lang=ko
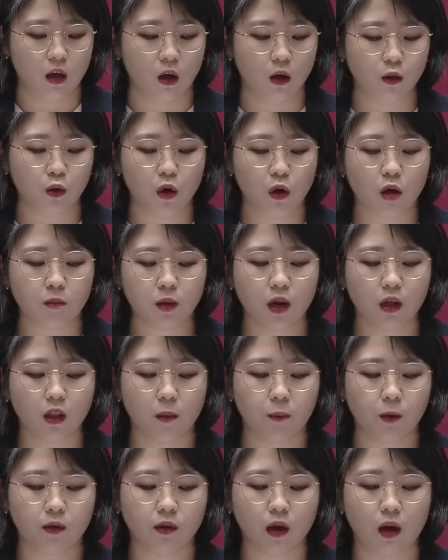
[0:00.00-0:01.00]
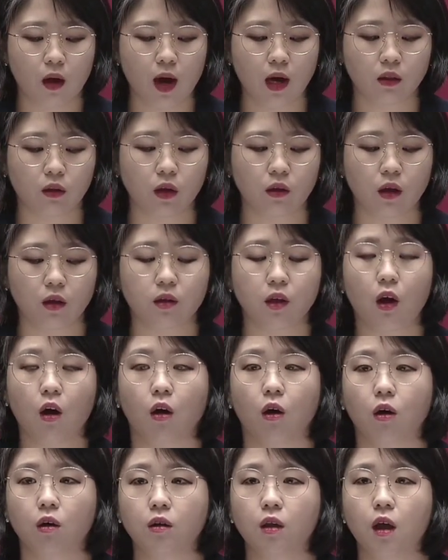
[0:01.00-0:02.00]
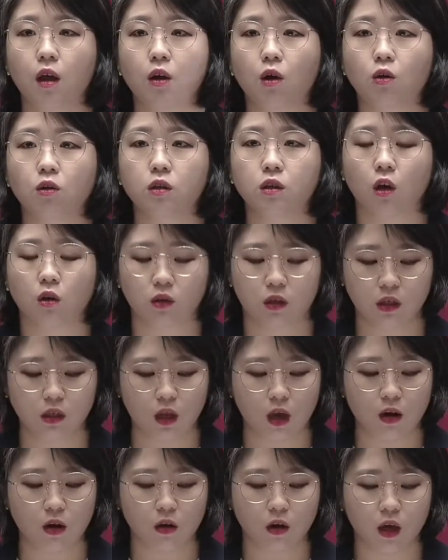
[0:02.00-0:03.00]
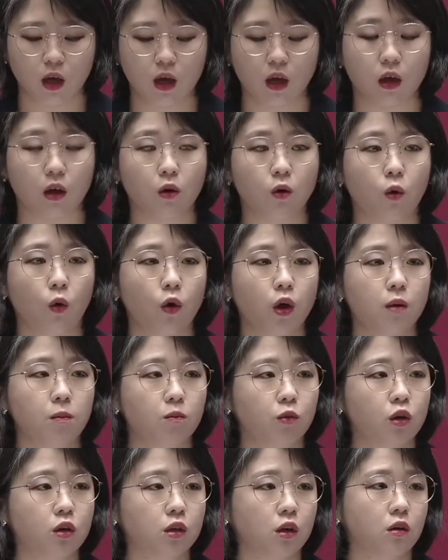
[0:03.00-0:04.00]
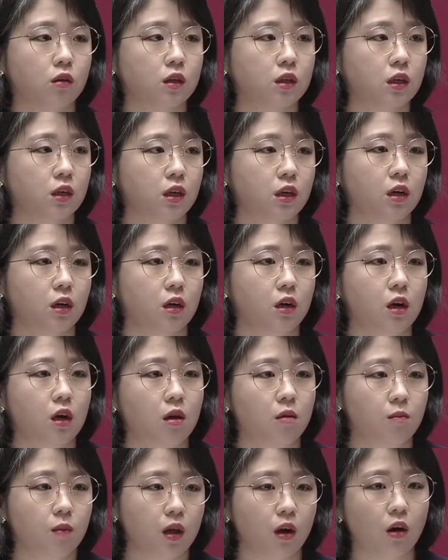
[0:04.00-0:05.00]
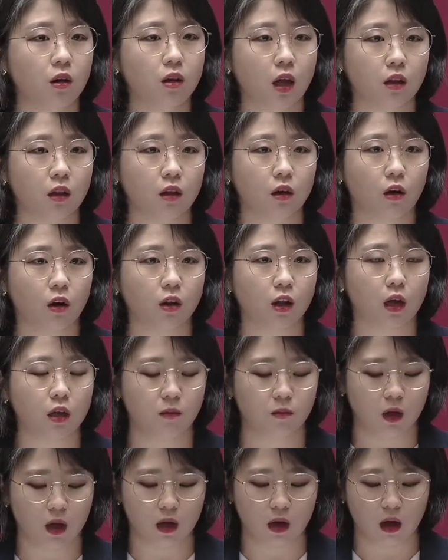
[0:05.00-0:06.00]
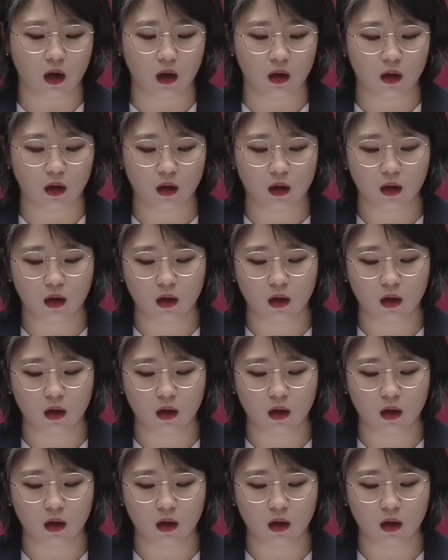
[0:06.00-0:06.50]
연동형 비례대표제가 확대돼서 새로운 정치 세력이 고인물 정치를 밀어내는 것 아닙니까?